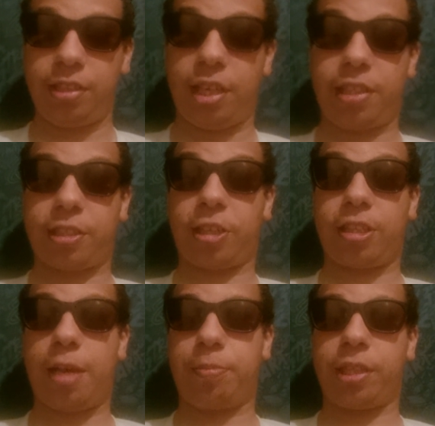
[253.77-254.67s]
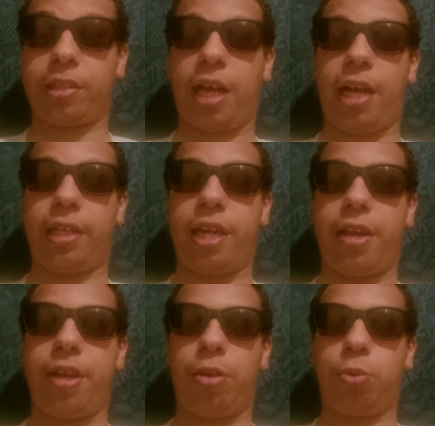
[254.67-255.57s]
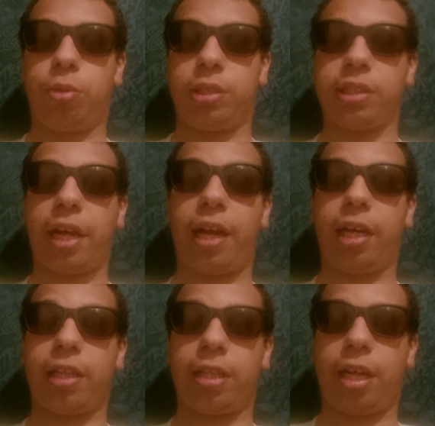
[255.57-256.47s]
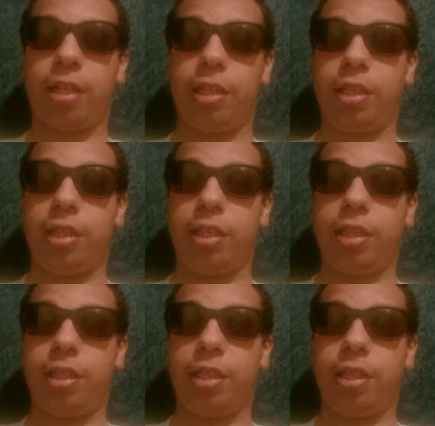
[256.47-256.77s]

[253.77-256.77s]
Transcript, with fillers: قلت كثرت الهم كضحك لانه صراحه الله